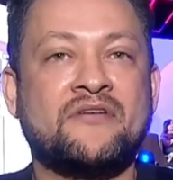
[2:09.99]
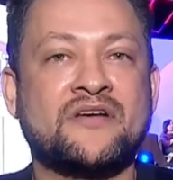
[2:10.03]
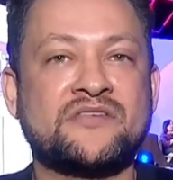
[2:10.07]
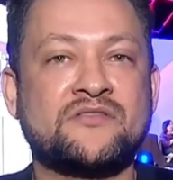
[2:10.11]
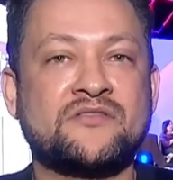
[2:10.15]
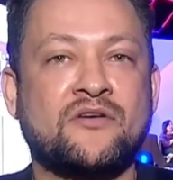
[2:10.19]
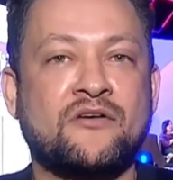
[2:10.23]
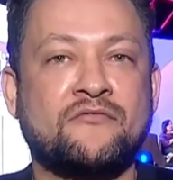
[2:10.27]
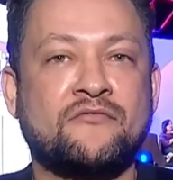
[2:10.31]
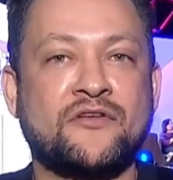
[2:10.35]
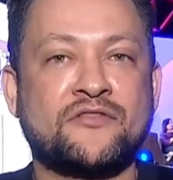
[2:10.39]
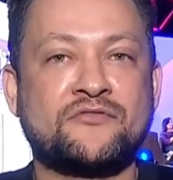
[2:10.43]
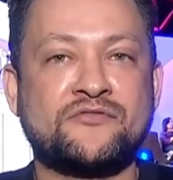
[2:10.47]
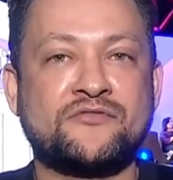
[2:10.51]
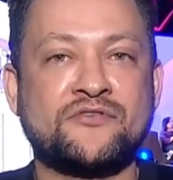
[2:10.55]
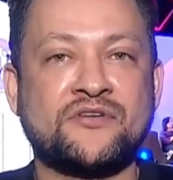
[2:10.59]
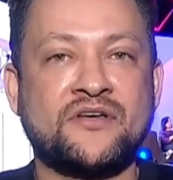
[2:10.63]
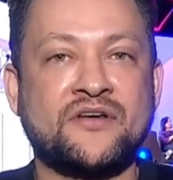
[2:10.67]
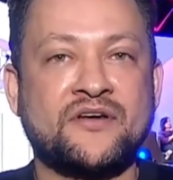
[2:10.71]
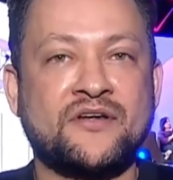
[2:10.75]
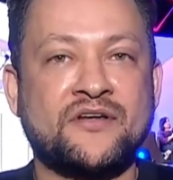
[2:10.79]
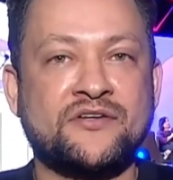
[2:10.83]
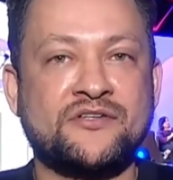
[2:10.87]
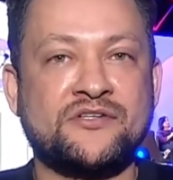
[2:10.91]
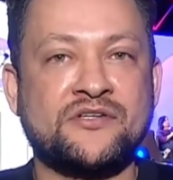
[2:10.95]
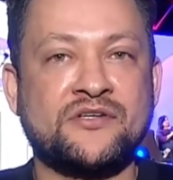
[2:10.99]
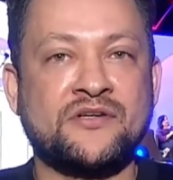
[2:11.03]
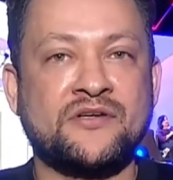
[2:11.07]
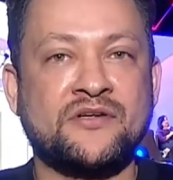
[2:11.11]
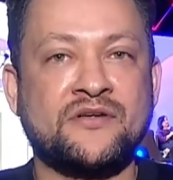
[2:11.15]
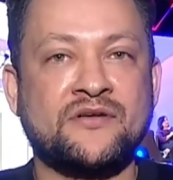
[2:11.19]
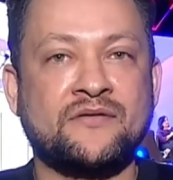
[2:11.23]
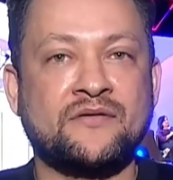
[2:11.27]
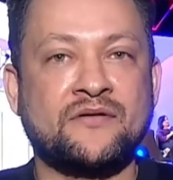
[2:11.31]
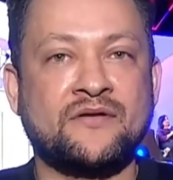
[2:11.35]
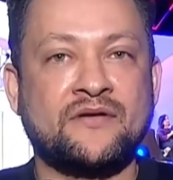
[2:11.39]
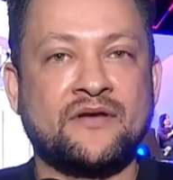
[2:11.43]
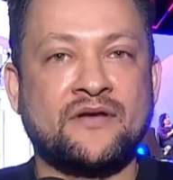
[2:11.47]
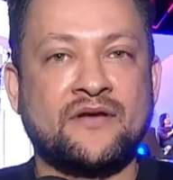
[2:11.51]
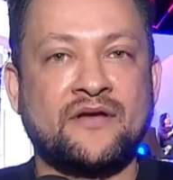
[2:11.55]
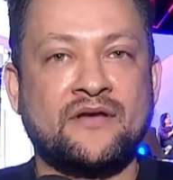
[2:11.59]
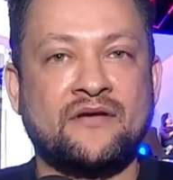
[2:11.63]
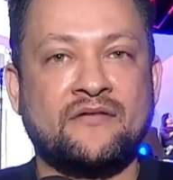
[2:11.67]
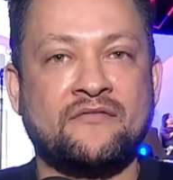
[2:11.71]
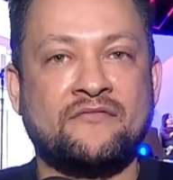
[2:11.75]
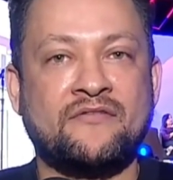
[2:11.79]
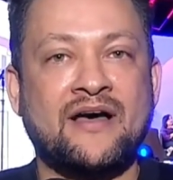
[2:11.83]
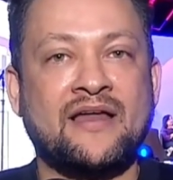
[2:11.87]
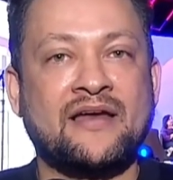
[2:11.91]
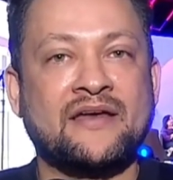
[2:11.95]
fazer um evento de grande
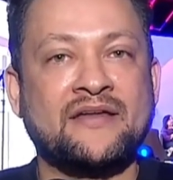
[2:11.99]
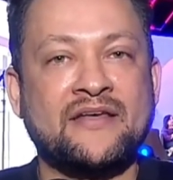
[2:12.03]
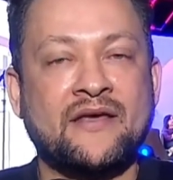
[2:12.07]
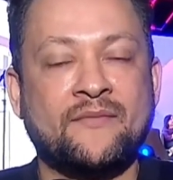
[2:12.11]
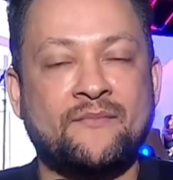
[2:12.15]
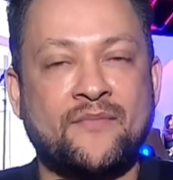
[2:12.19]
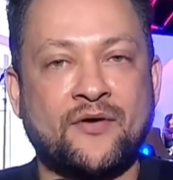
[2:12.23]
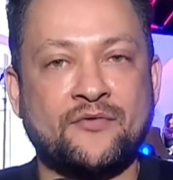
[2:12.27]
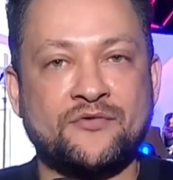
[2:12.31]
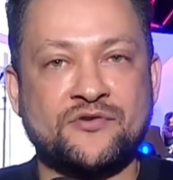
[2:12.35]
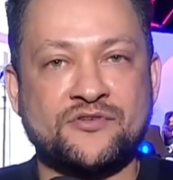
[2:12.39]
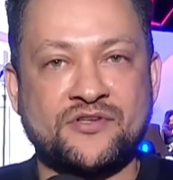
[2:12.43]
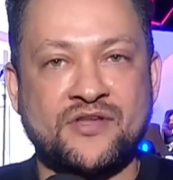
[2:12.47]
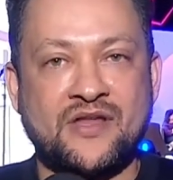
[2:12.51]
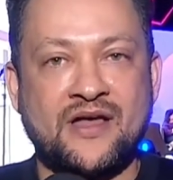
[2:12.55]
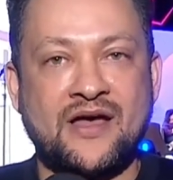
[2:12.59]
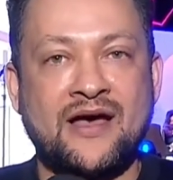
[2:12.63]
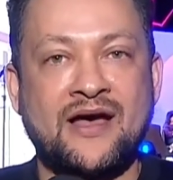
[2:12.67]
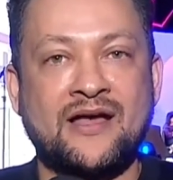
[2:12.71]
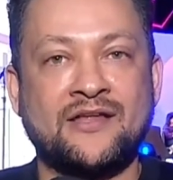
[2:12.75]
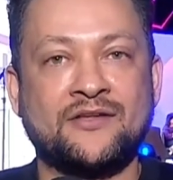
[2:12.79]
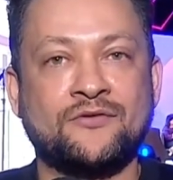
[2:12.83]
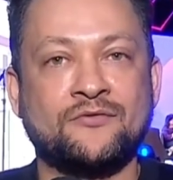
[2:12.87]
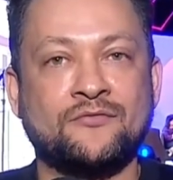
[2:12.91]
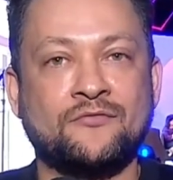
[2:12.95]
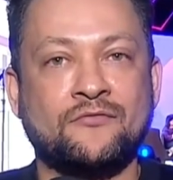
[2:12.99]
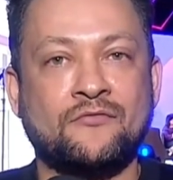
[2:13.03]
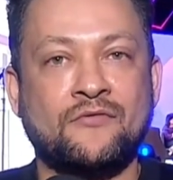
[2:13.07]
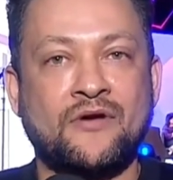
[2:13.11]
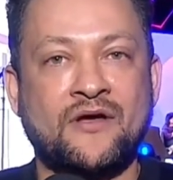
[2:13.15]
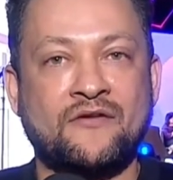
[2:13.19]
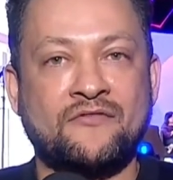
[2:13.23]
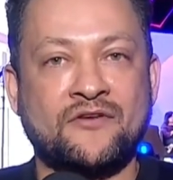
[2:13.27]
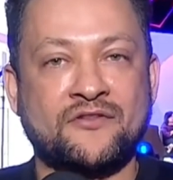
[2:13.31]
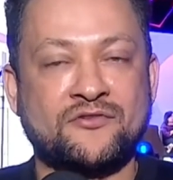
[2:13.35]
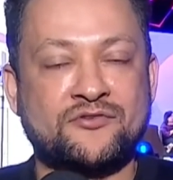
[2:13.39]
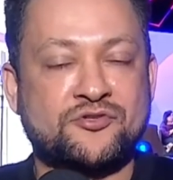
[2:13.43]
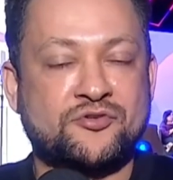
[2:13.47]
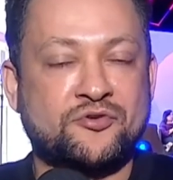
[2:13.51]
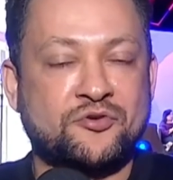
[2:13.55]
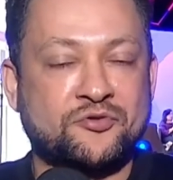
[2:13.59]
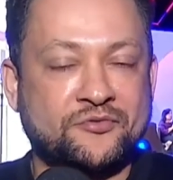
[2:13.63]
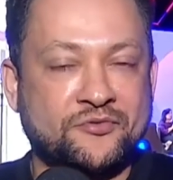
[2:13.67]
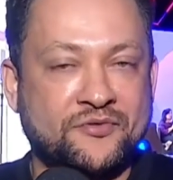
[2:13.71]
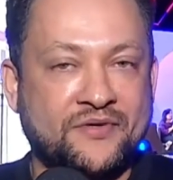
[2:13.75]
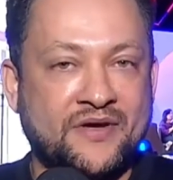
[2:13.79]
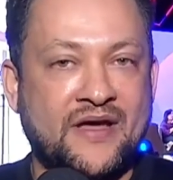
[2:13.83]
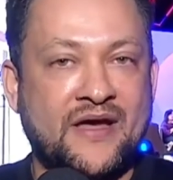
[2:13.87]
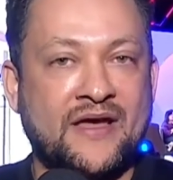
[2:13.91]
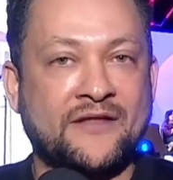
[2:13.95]
é, valia para o Estado, um evento
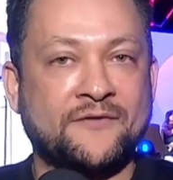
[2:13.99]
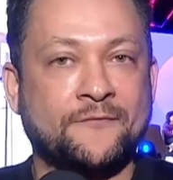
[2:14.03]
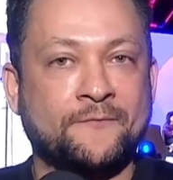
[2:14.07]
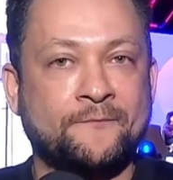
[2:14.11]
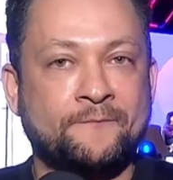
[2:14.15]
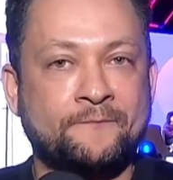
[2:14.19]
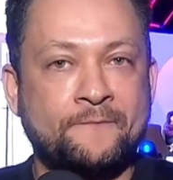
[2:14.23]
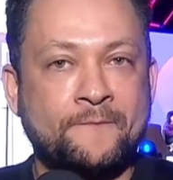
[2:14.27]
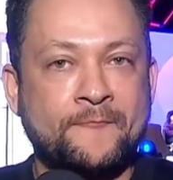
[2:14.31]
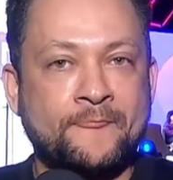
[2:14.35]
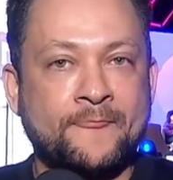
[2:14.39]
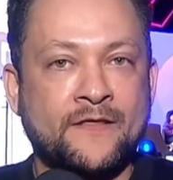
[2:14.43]
estruturado